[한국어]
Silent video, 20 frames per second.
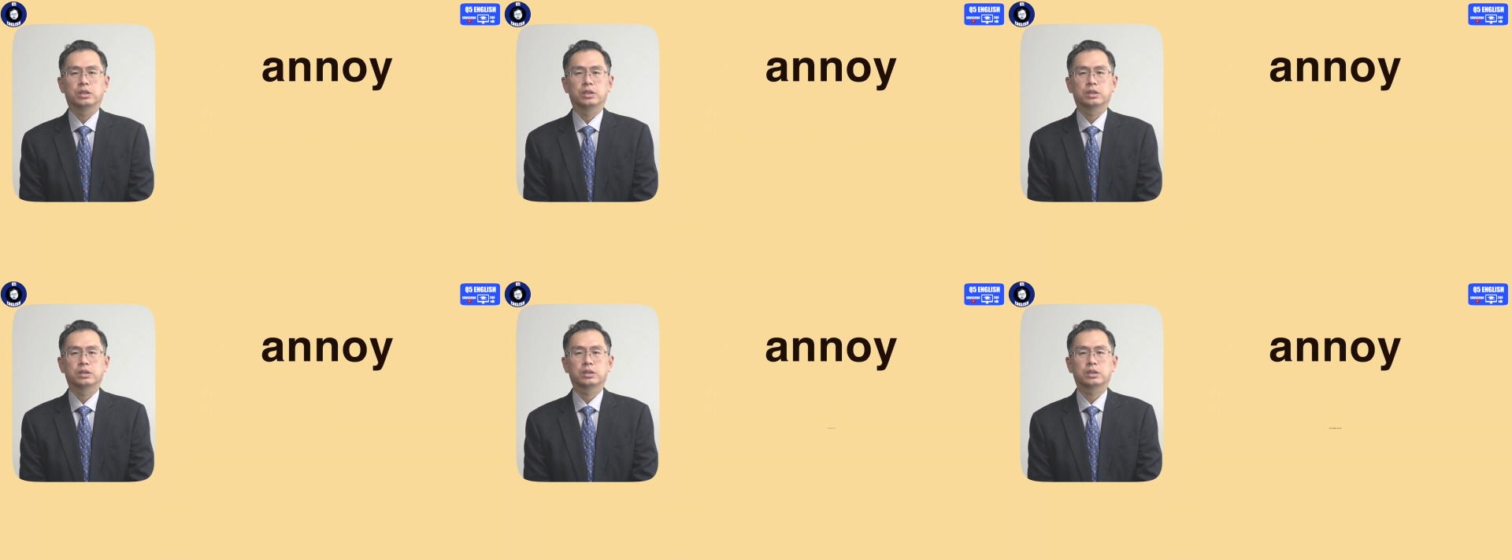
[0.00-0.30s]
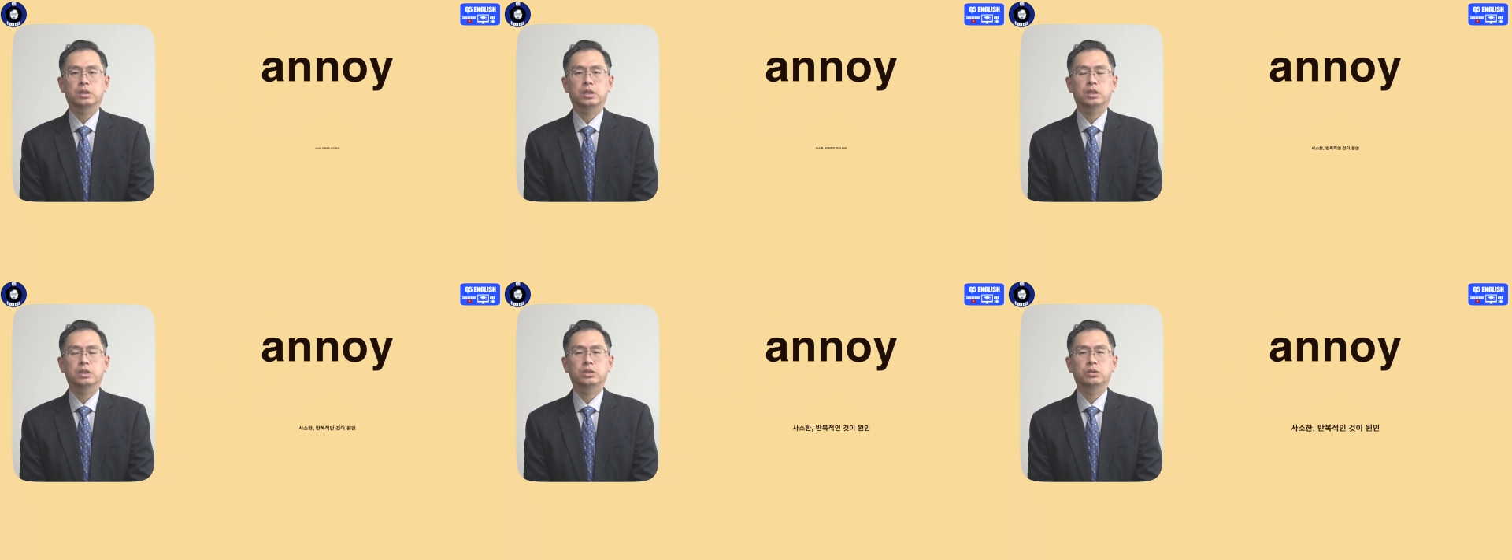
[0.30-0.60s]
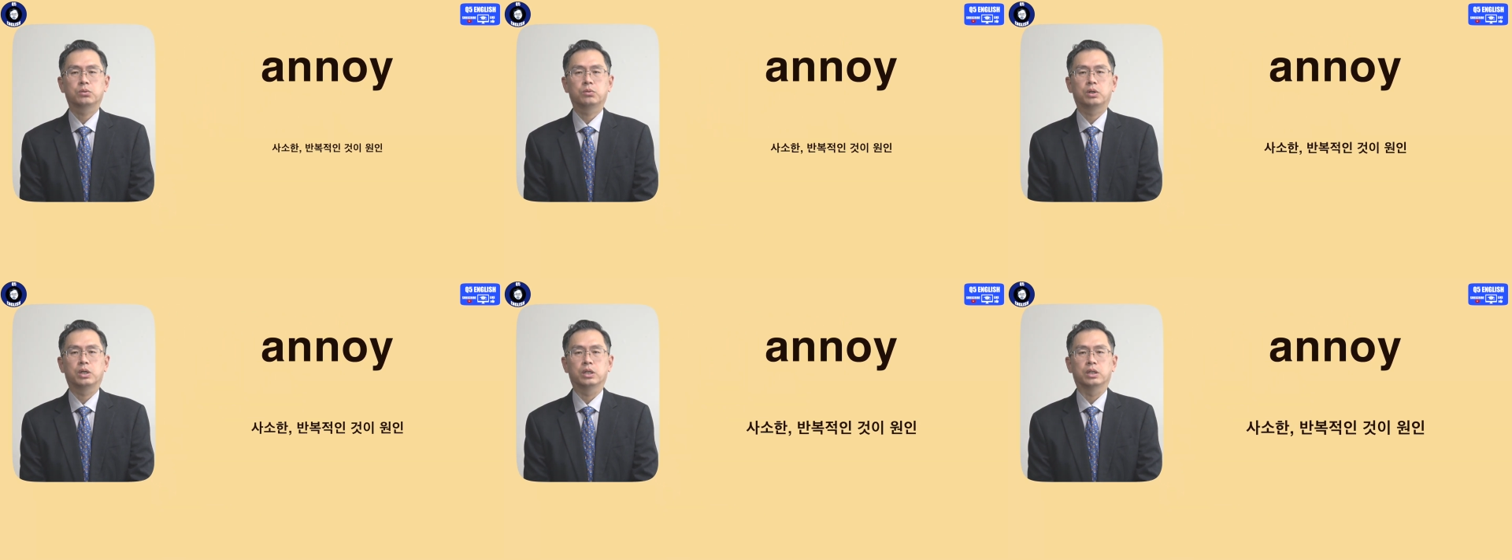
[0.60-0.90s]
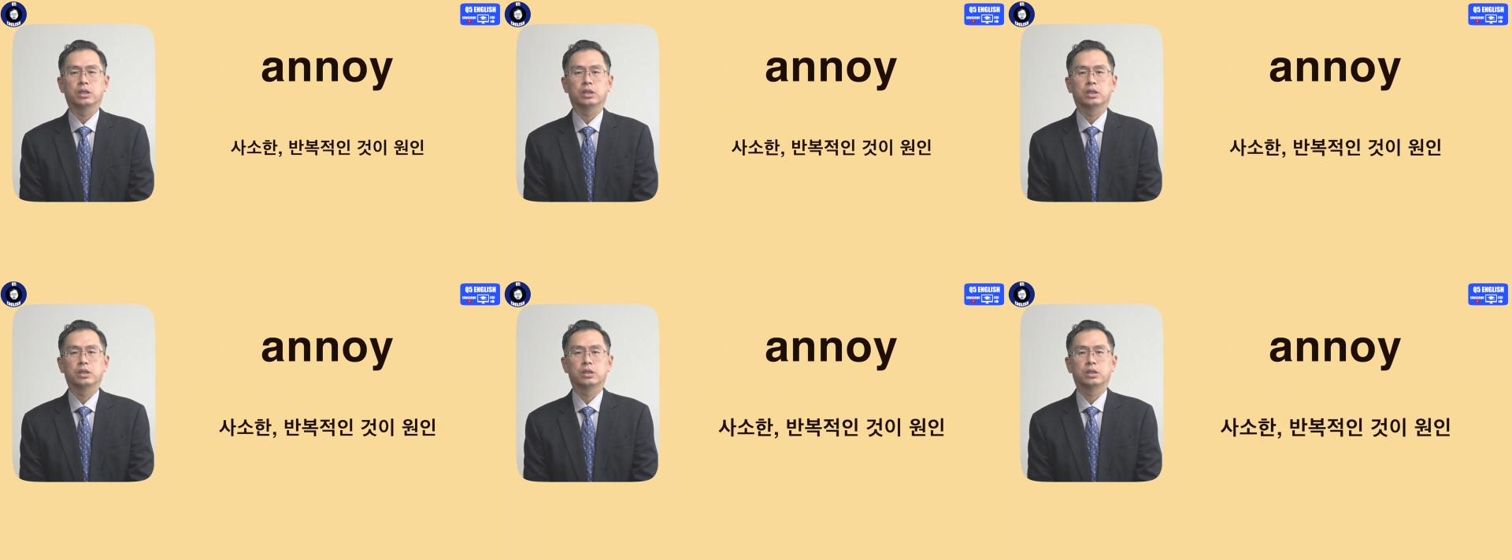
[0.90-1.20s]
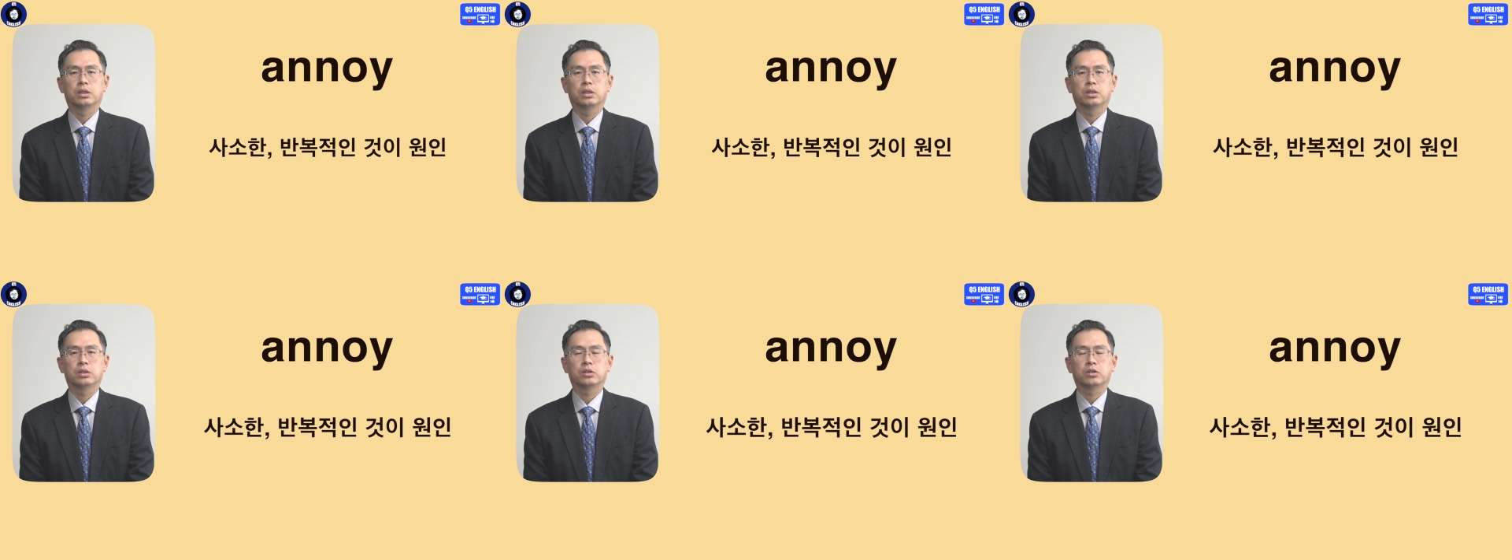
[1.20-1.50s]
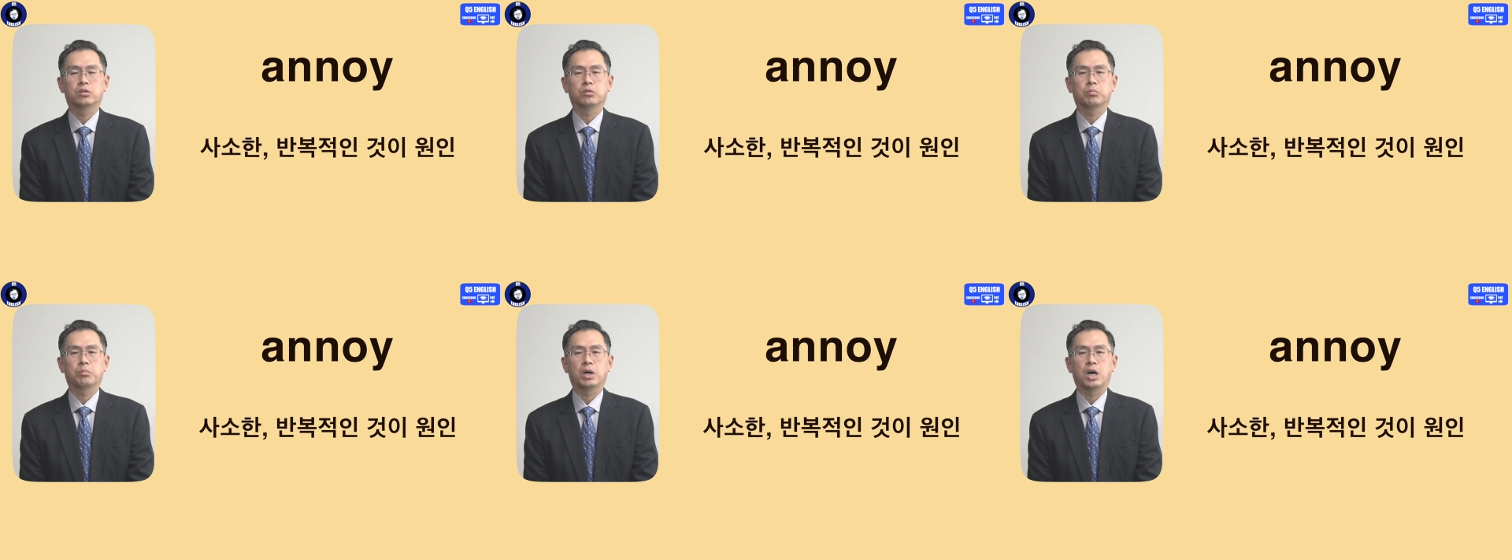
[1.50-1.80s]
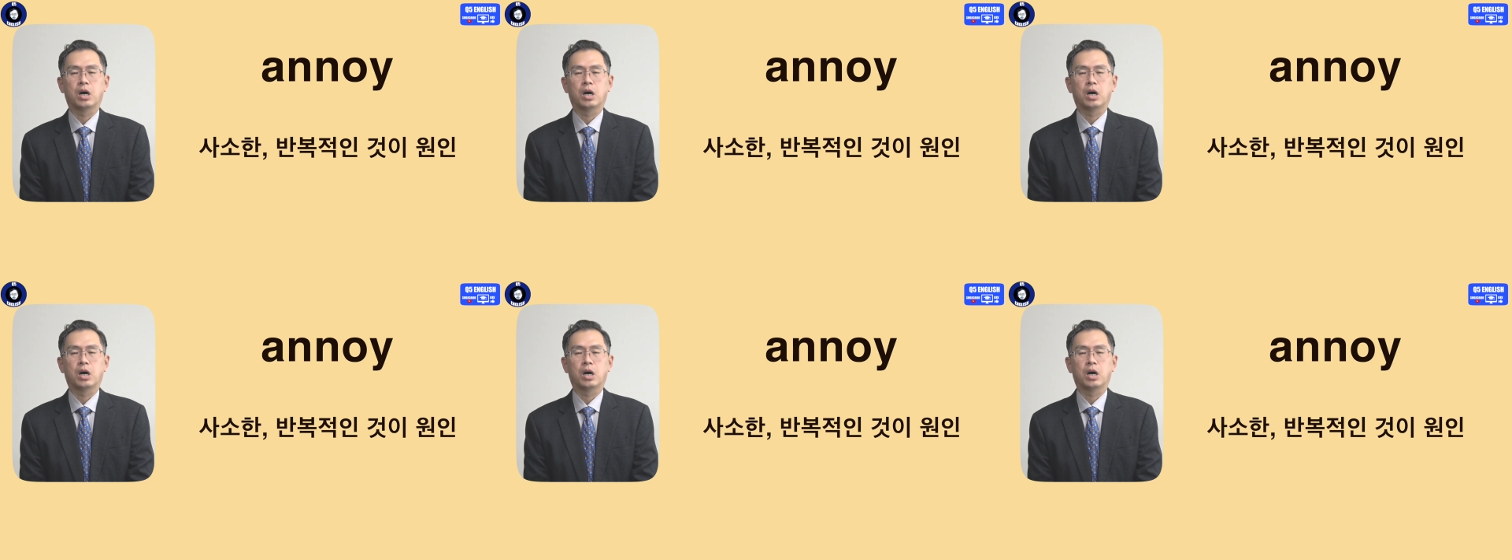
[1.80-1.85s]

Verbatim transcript: 사소한 어떤